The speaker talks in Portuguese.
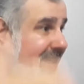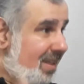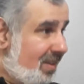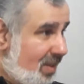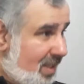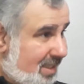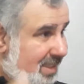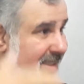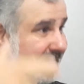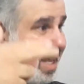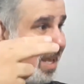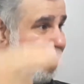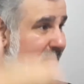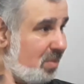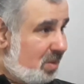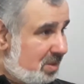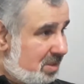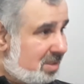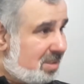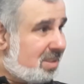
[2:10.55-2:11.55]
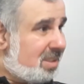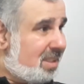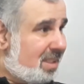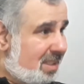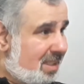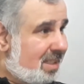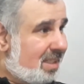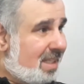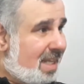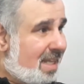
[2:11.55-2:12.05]
que nós temos
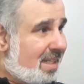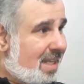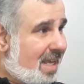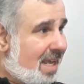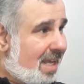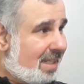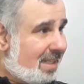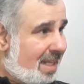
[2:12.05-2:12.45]
na, na,